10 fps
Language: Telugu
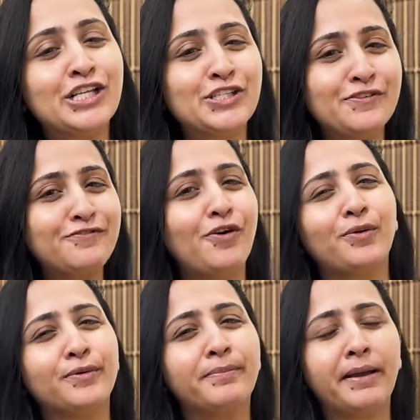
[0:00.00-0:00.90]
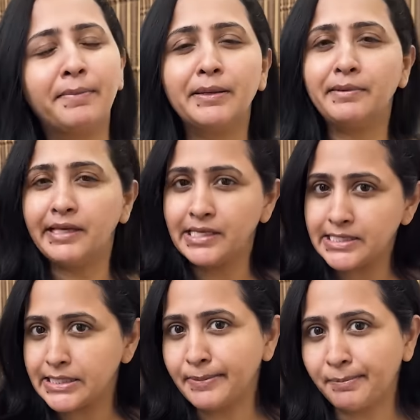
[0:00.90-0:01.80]
సో ఫాలోడ్ బై మనం ఏ
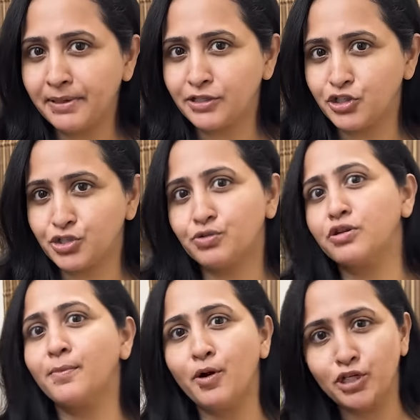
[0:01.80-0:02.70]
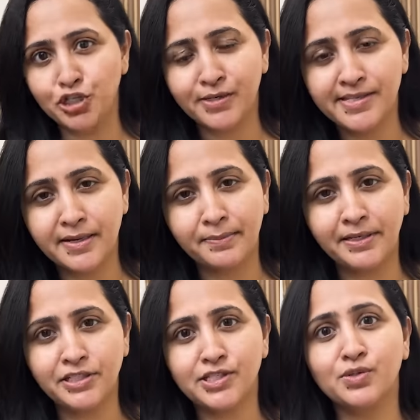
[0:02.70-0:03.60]
సిరమ్ అప్లై చేసుకున్నా మాయిశ్చరైజర్ అప్లై
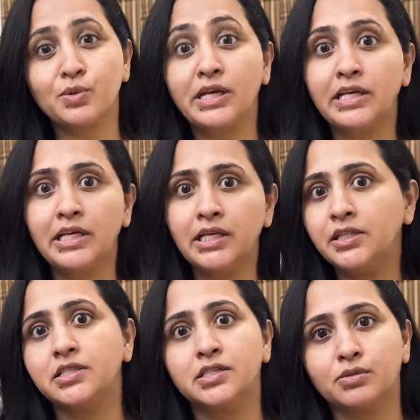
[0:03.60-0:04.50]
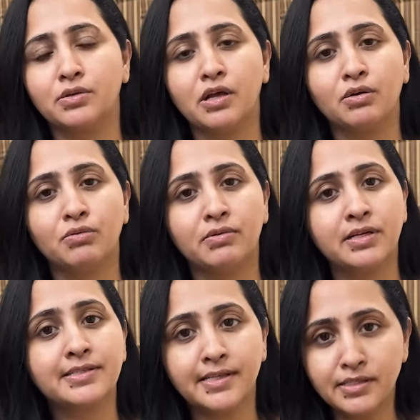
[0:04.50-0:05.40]
చేసుకున్నా ఏది చేసుకున్నా కూడా
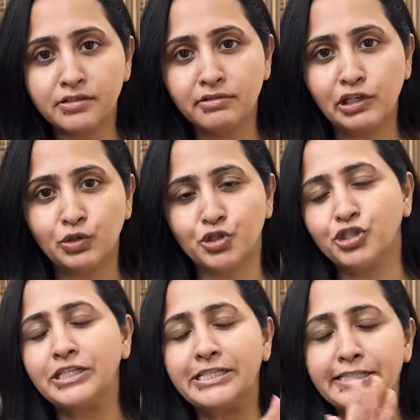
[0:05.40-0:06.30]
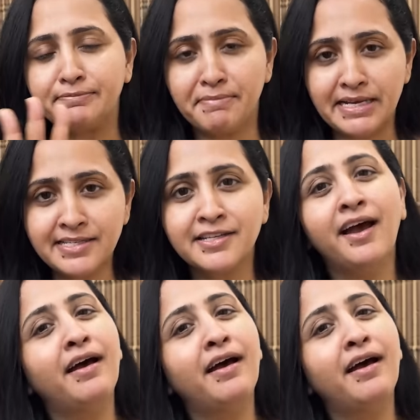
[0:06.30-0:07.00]
సన్ స్క్రీన్ లోషన్ ఇట్స్ మస్ట్